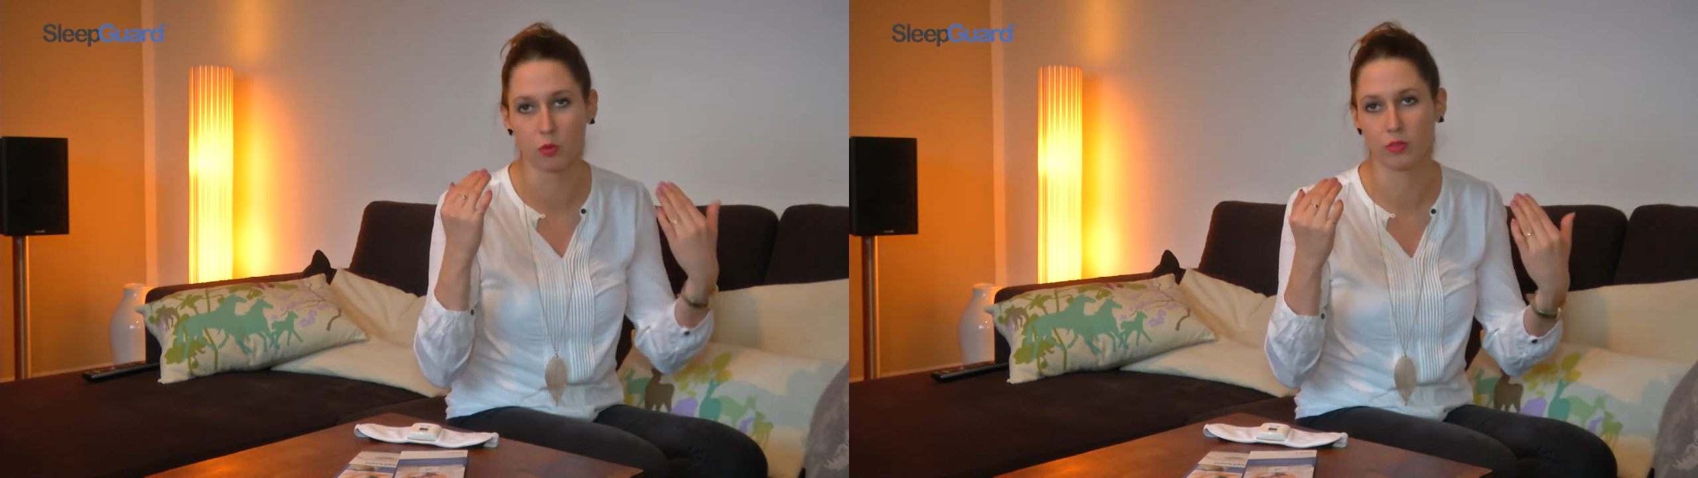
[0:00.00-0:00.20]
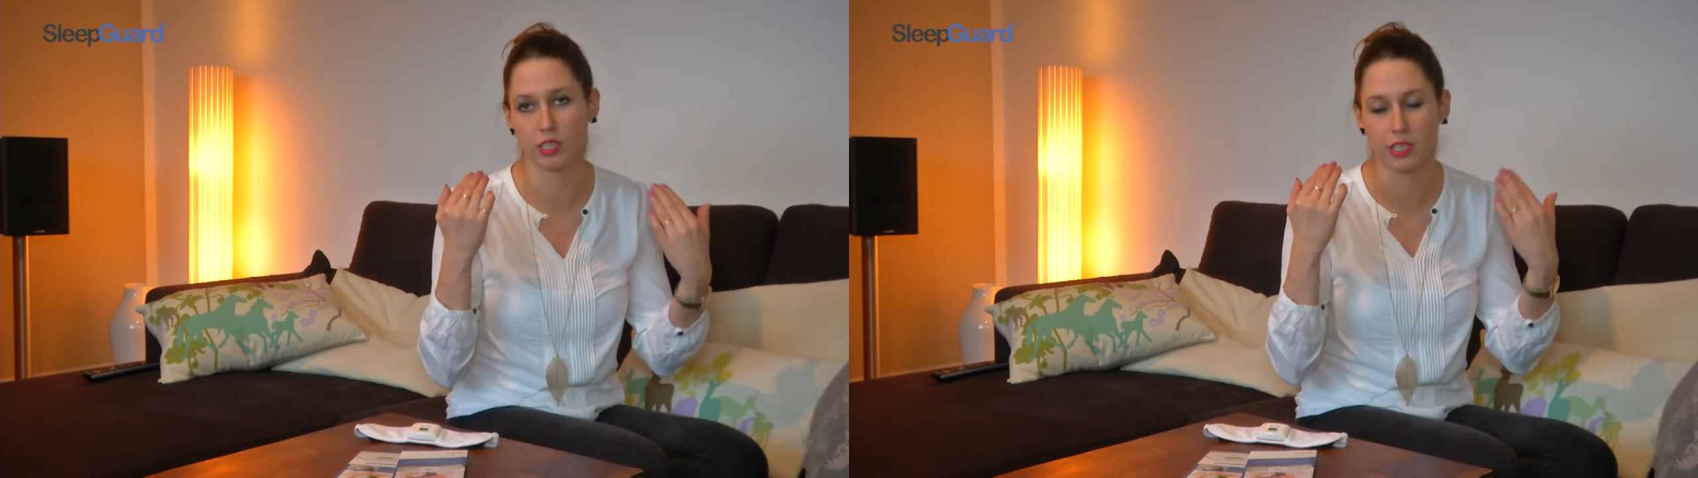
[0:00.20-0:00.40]

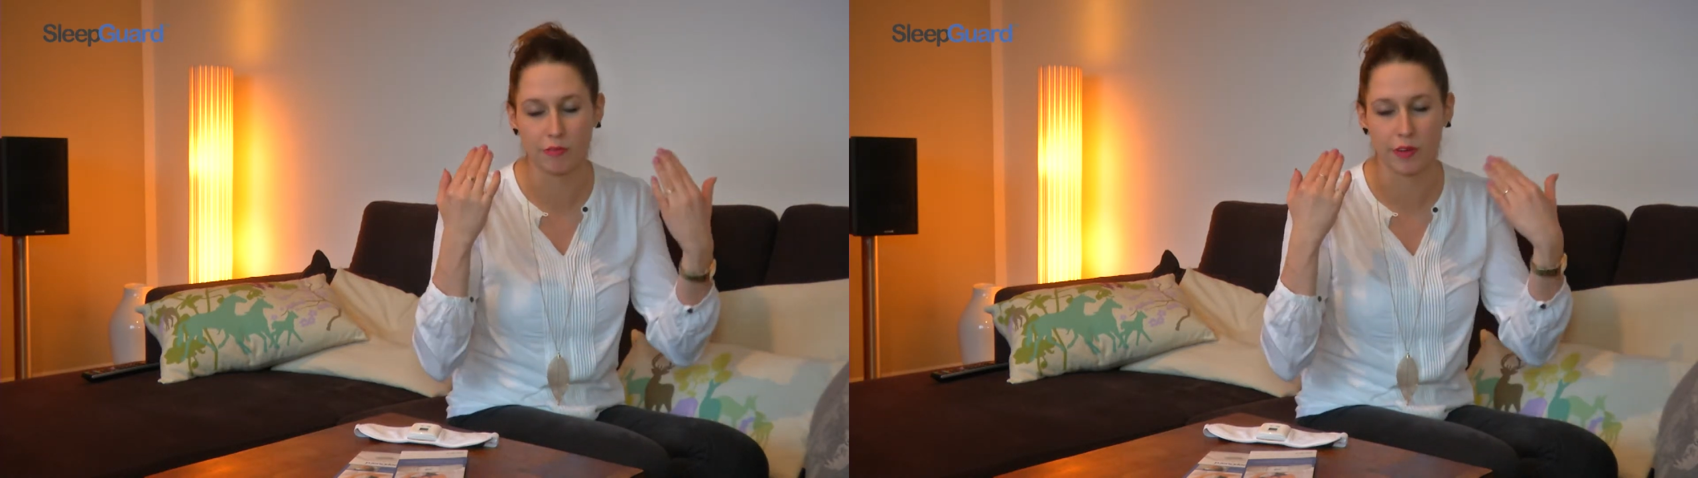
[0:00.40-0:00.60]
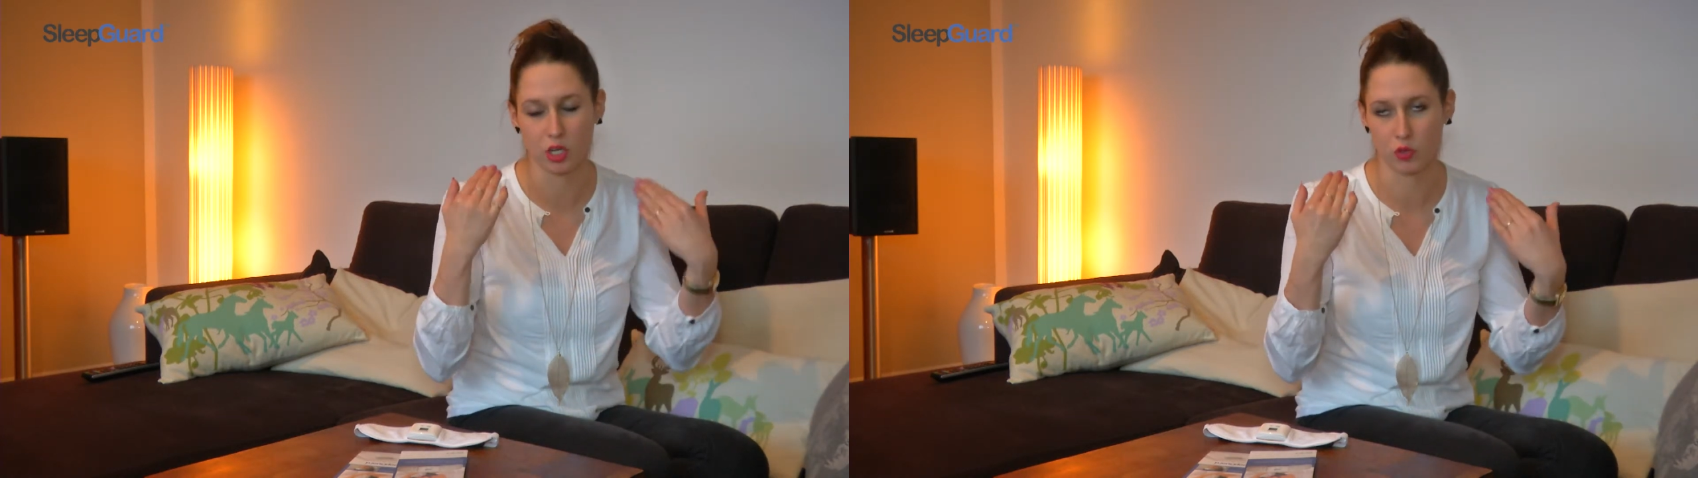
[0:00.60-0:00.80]
den
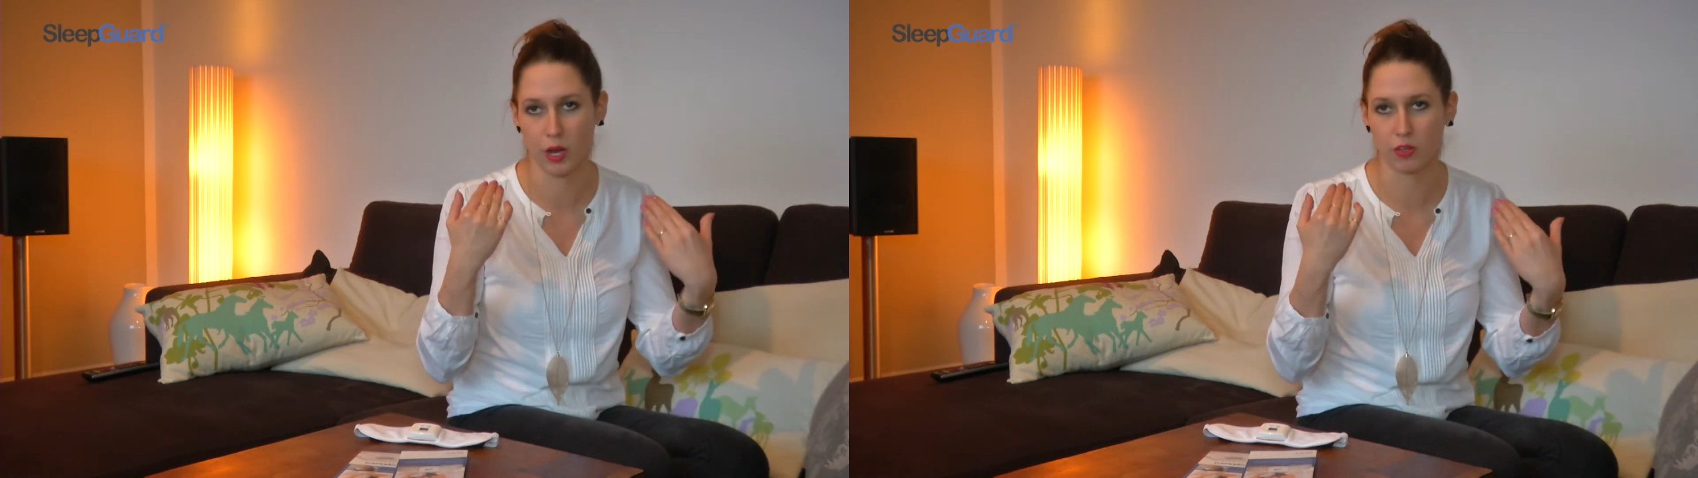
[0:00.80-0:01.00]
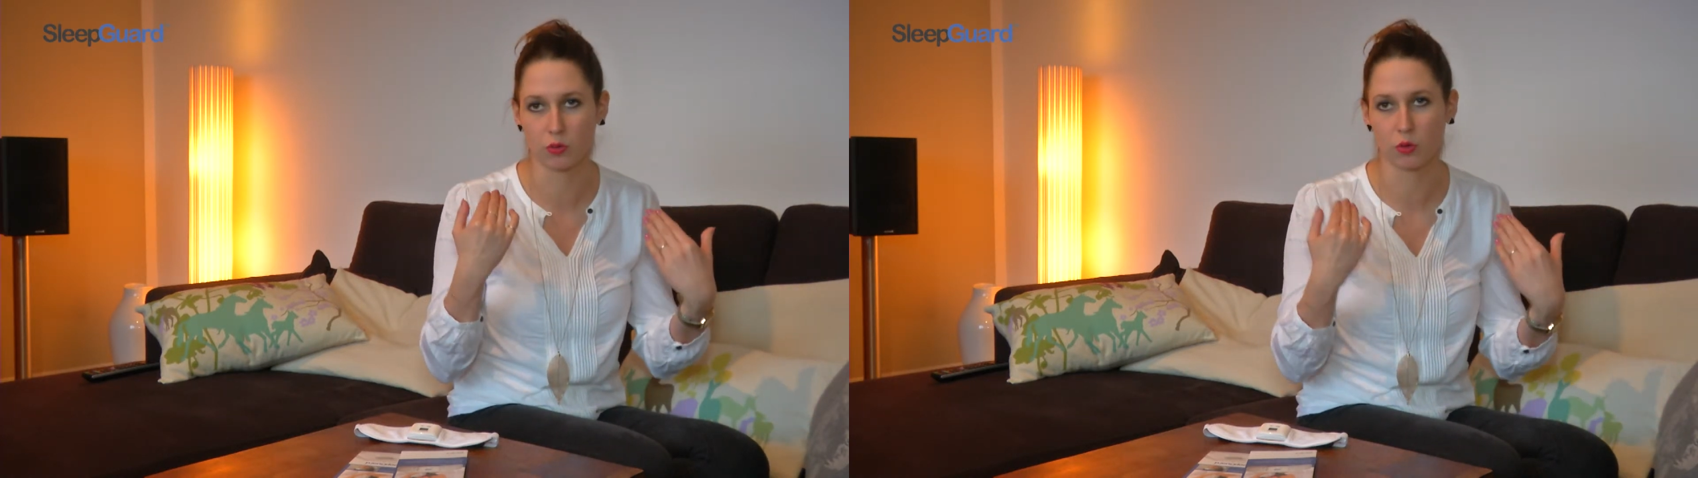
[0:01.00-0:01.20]
Kiefer
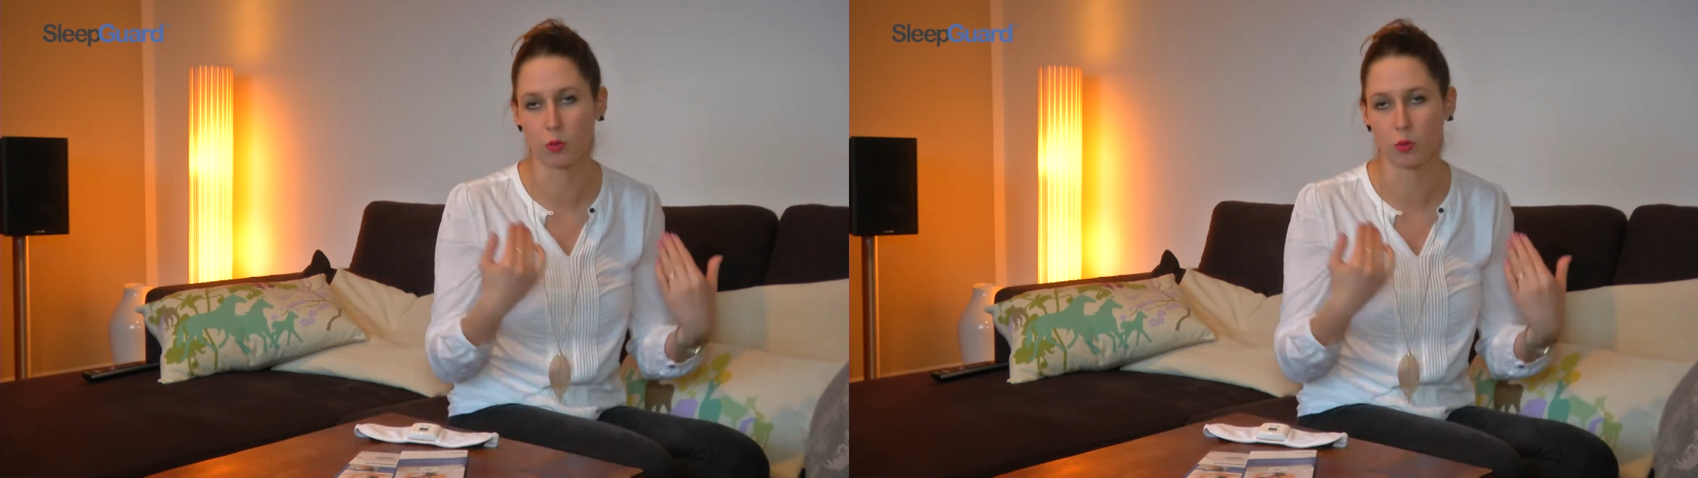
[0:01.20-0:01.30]
entspannt und